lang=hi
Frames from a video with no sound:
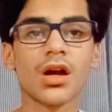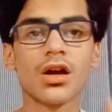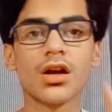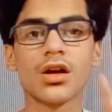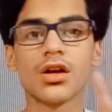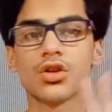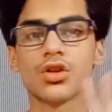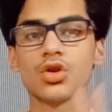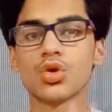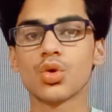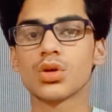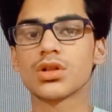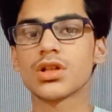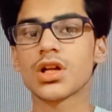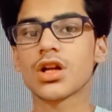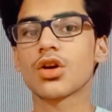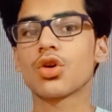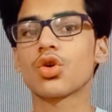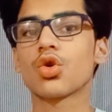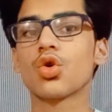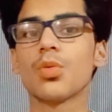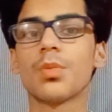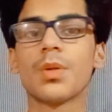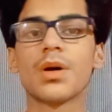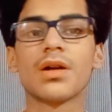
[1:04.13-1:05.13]
दो हज़ार का
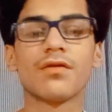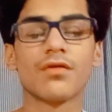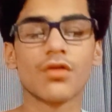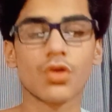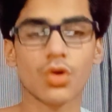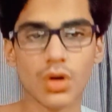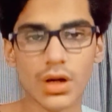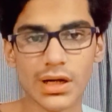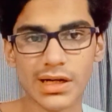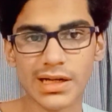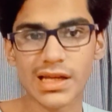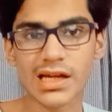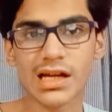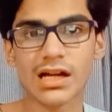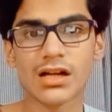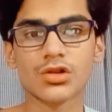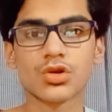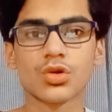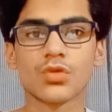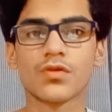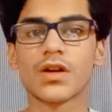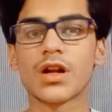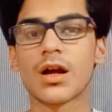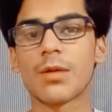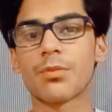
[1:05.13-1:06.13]
कूपन वो कटेगा तो
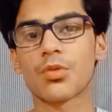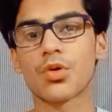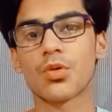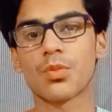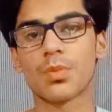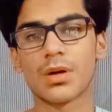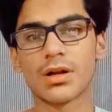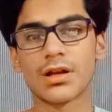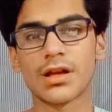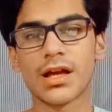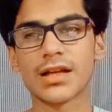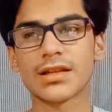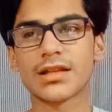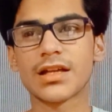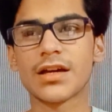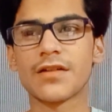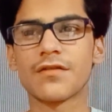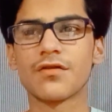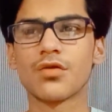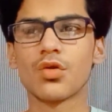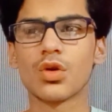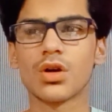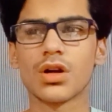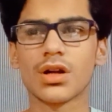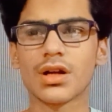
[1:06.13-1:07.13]
फिर आपको पड़ जाता है
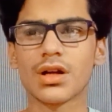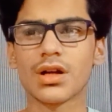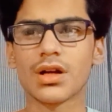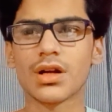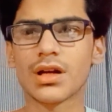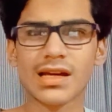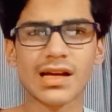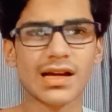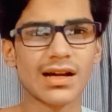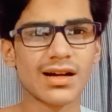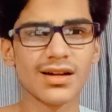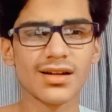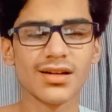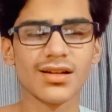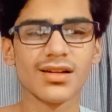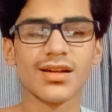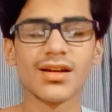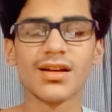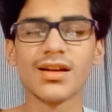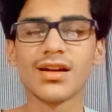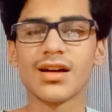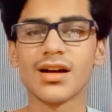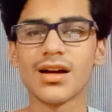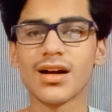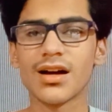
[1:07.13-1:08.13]
फ़ोन कितने का
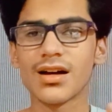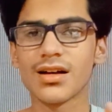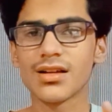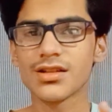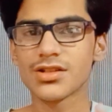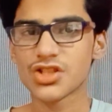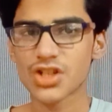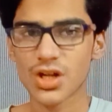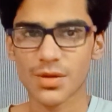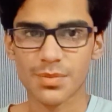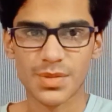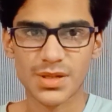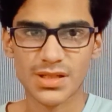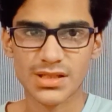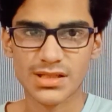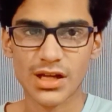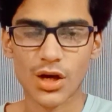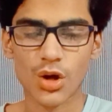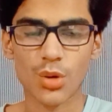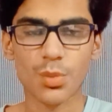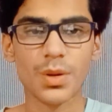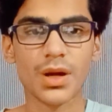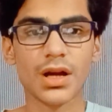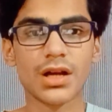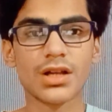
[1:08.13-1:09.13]
छब्बीस हज़ार
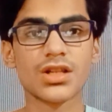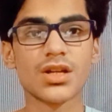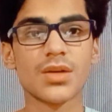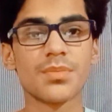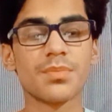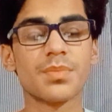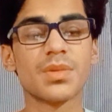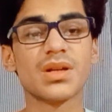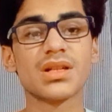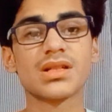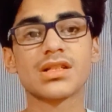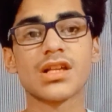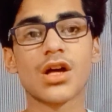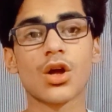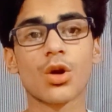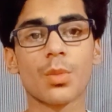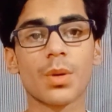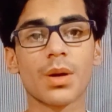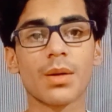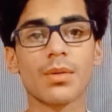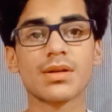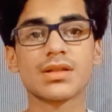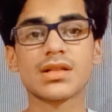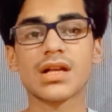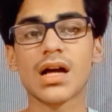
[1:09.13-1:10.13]
रुपये का छब्बीस हज़ार रुपये के
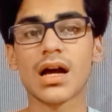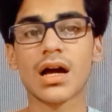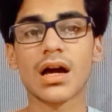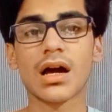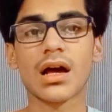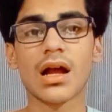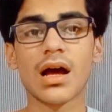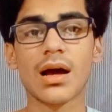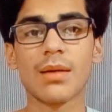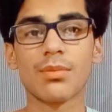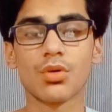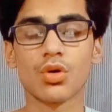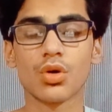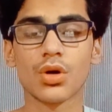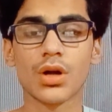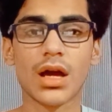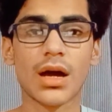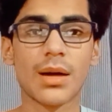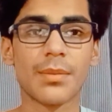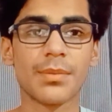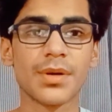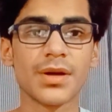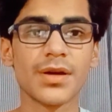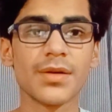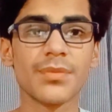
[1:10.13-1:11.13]
बाद अगर आप लोग यहाँ
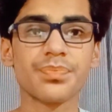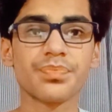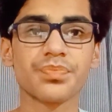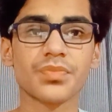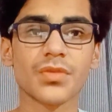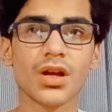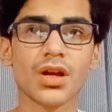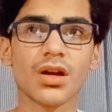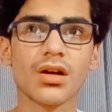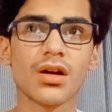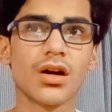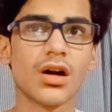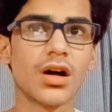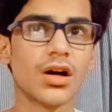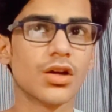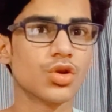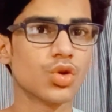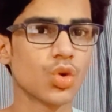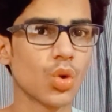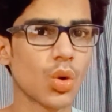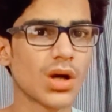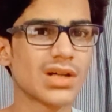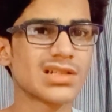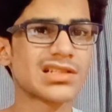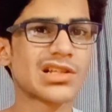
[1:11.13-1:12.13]
पे दो
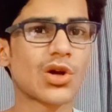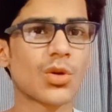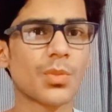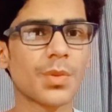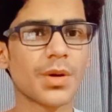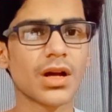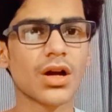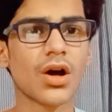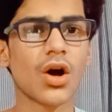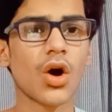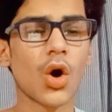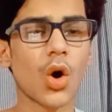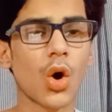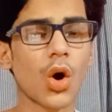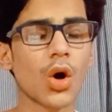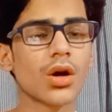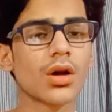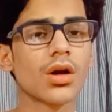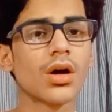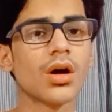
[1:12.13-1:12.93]
हज़ार रुपये का और